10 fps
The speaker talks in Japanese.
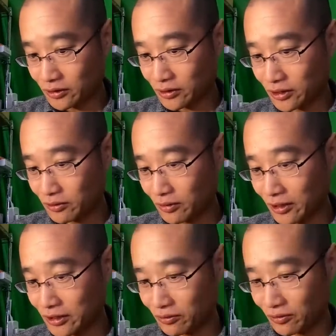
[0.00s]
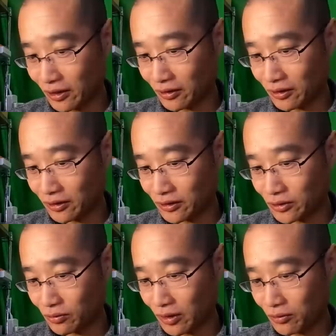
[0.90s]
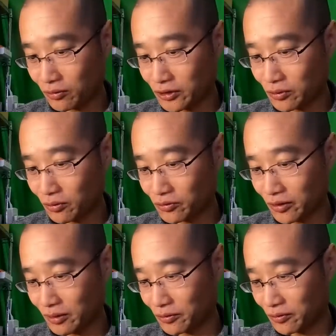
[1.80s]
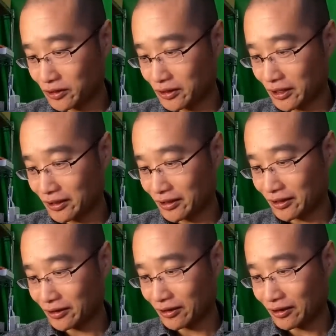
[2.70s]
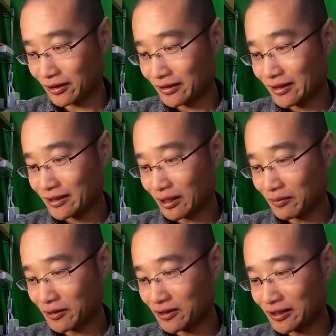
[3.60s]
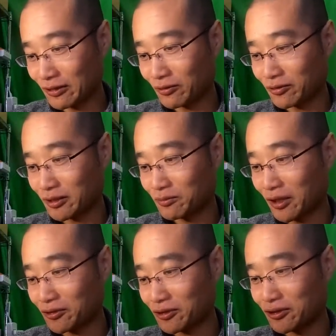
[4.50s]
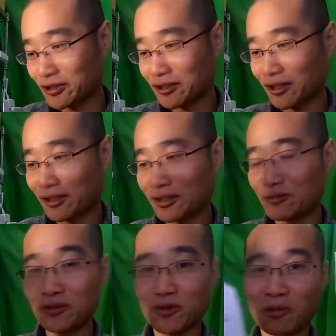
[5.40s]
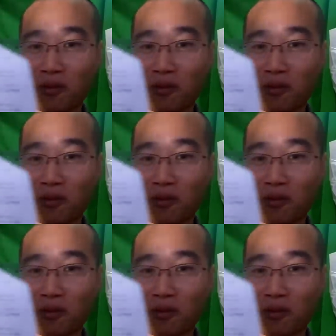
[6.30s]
土浦市のなんか小学校児童クラブの支援員がなんか差別事件を起こした。部落出身だからね、うんこ